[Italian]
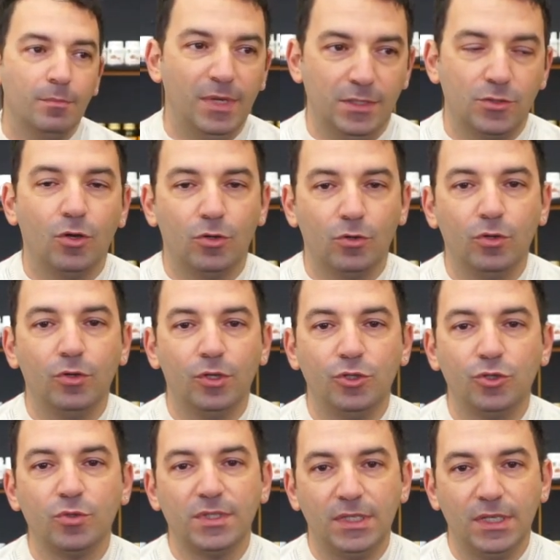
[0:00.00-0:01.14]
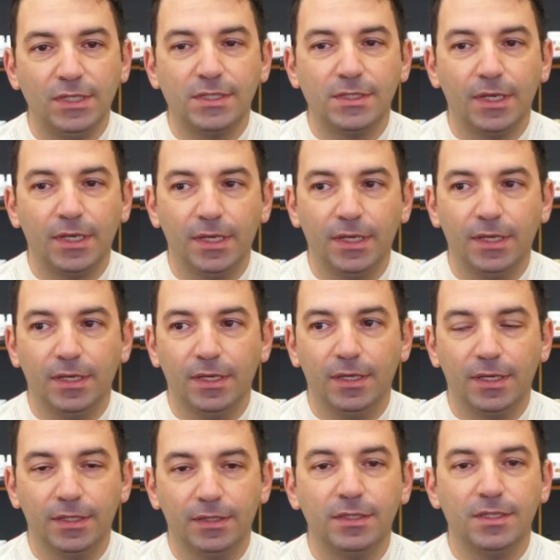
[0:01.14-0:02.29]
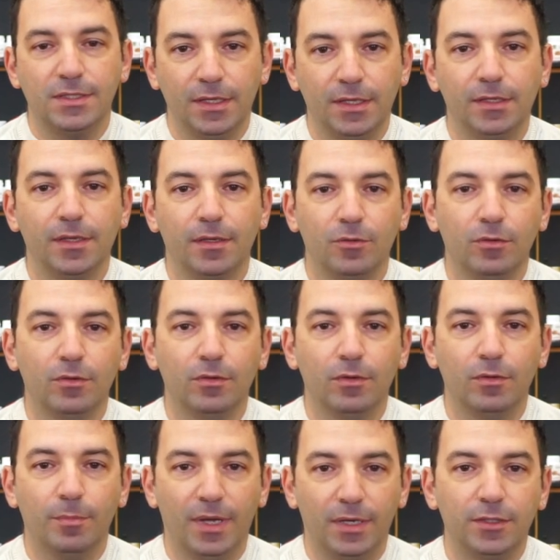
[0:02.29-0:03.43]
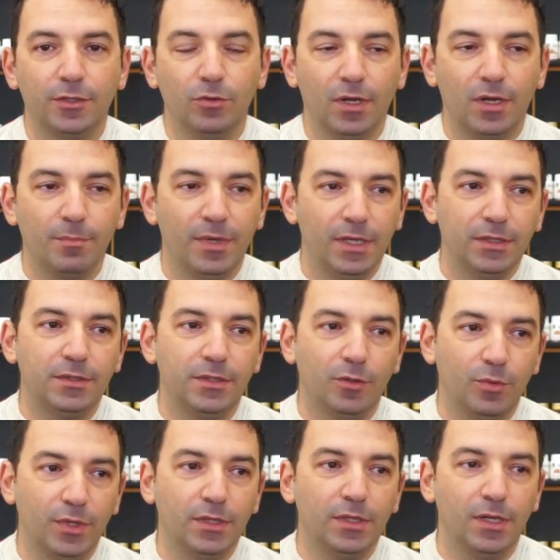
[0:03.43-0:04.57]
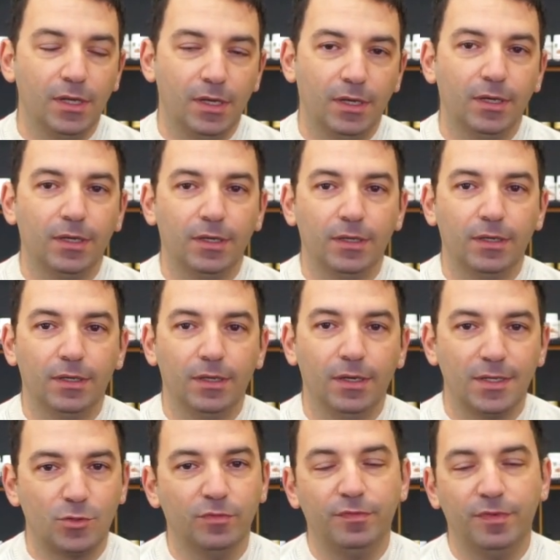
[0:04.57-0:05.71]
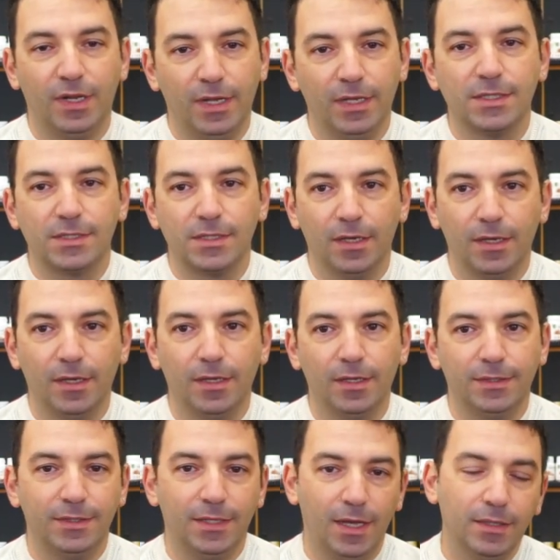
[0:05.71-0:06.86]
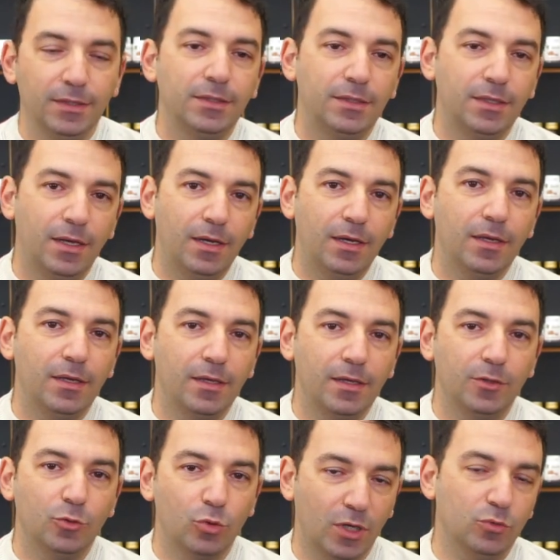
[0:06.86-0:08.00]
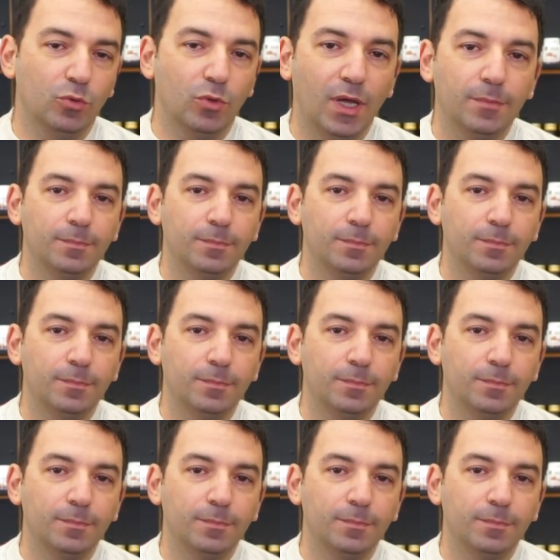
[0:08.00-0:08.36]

Beh, sono ingiustizie che, che, ti segnano particolarmente, quindi la, la sofferenza è tanta e duratura.